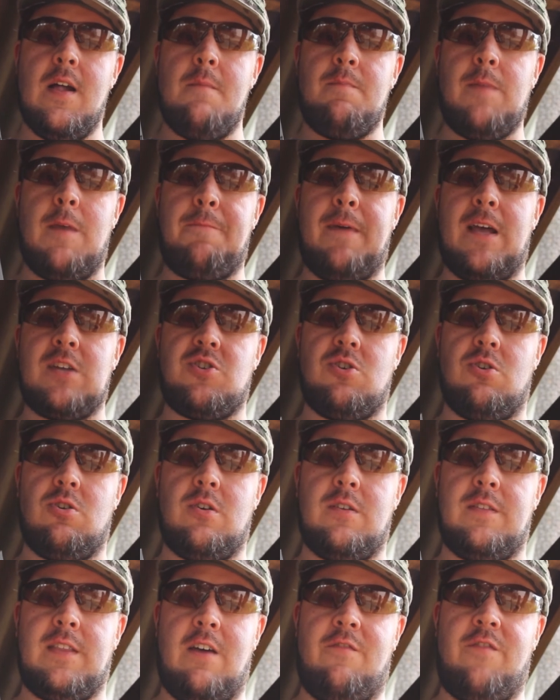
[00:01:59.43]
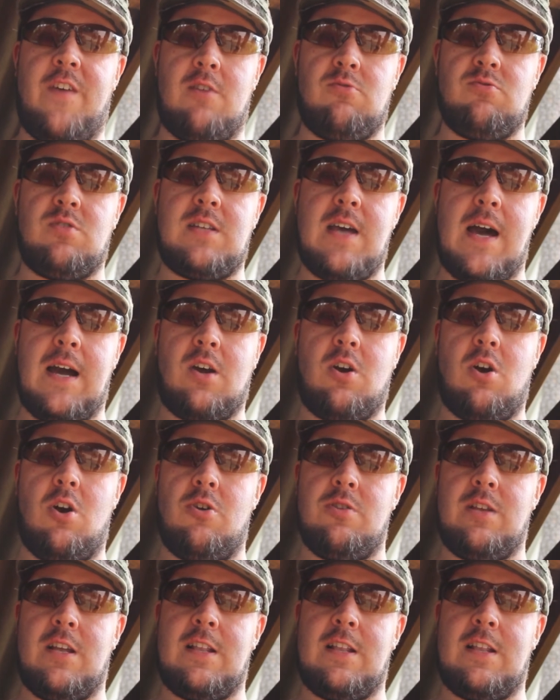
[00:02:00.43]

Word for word: mi piacciono davvero un sacco non